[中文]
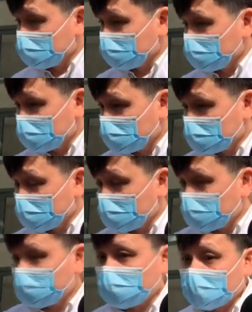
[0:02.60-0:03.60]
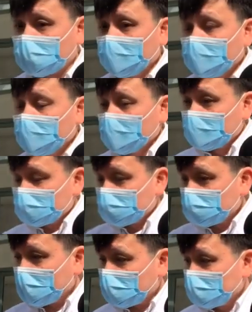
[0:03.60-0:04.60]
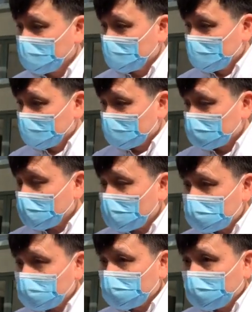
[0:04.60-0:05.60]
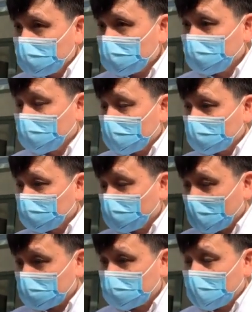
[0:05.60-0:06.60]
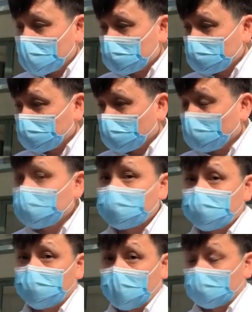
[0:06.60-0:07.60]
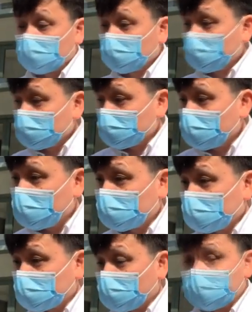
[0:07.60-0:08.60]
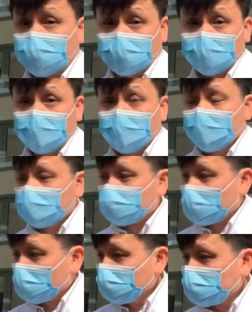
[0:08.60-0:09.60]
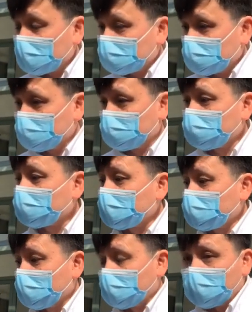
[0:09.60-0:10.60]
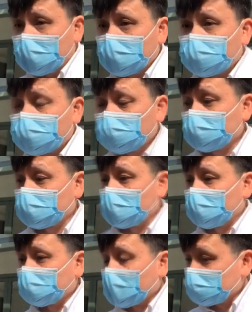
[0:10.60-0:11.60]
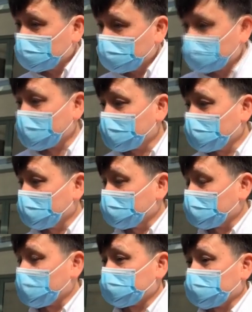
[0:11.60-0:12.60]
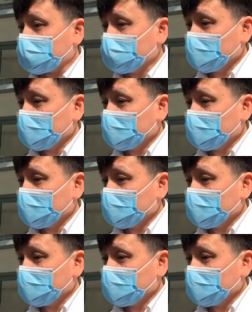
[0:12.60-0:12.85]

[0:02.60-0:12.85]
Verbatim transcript: 就就这一句话，是在上海市卫计委把上海市所有的资源、多学科的团队全部在集集中在这里一起救治了。哪些多学科？我告诉你，